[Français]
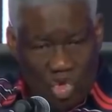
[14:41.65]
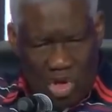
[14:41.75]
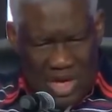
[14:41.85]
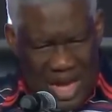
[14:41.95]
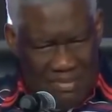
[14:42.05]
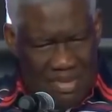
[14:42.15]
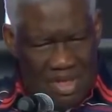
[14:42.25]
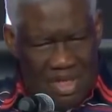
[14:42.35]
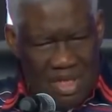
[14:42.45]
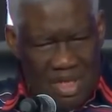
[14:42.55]
Ton âme,
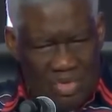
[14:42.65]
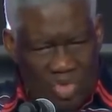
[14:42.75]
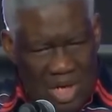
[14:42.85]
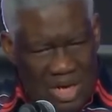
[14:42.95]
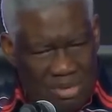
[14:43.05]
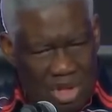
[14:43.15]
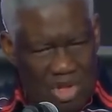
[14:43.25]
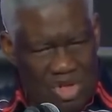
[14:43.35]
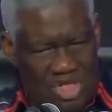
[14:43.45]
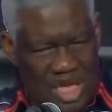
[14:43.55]
ton âme, c'est
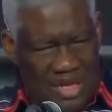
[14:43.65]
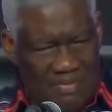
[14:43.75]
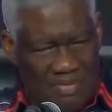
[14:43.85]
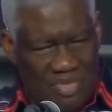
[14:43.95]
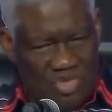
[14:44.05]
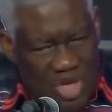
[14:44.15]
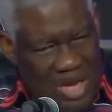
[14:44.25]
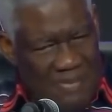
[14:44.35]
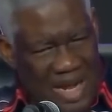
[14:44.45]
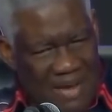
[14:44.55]
le lieu saint. Dieu
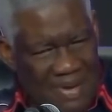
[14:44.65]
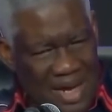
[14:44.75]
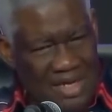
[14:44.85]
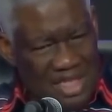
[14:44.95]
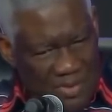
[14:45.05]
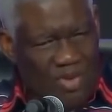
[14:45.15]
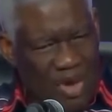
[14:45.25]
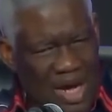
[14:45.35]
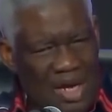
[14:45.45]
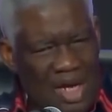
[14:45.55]
n'est pas là-bas. C'est
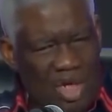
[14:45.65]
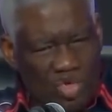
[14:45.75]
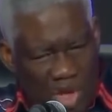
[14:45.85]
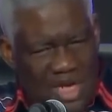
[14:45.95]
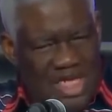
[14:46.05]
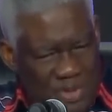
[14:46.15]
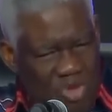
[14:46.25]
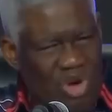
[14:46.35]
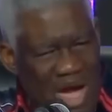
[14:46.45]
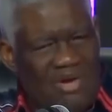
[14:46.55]
pourquoi ton
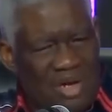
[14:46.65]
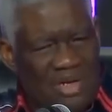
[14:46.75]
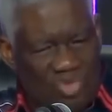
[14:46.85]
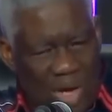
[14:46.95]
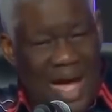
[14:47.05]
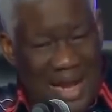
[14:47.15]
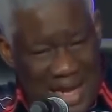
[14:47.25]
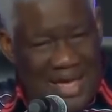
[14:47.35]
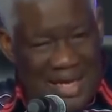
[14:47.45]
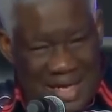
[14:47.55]
esprit doit, euh, doit
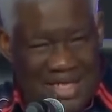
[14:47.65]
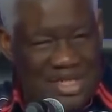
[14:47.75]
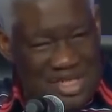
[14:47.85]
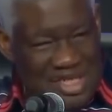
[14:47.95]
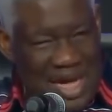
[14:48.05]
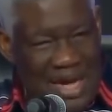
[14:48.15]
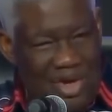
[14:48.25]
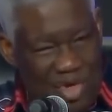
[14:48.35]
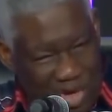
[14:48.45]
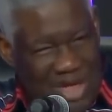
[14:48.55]
aller. Quand je dis ça,
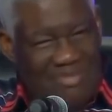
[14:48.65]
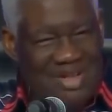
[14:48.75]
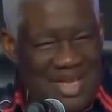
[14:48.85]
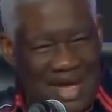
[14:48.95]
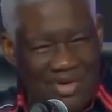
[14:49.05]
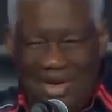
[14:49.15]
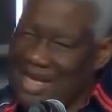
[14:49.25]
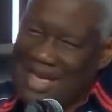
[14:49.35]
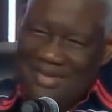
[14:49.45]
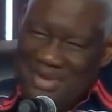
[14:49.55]
l'autre là-bas dira encore,
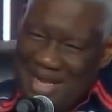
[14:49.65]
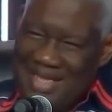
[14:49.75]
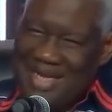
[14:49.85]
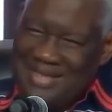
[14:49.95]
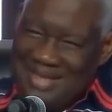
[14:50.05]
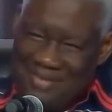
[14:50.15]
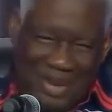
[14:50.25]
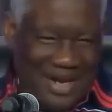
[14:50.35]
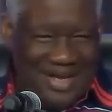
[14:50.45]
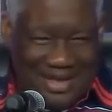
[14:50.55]
Karambiri, il est en train de
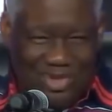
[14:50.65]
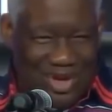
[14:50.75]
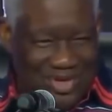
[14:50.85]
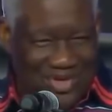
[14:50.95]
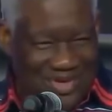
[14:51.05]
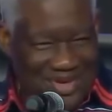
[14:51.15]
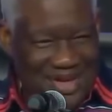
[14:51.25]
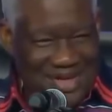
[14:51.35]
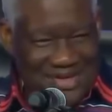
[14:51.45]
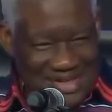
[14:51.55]
parler quelque chose encore.
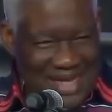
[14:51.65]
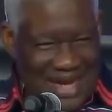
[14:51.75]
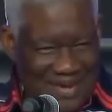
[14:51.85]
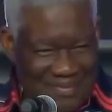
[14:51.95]
C'est ça.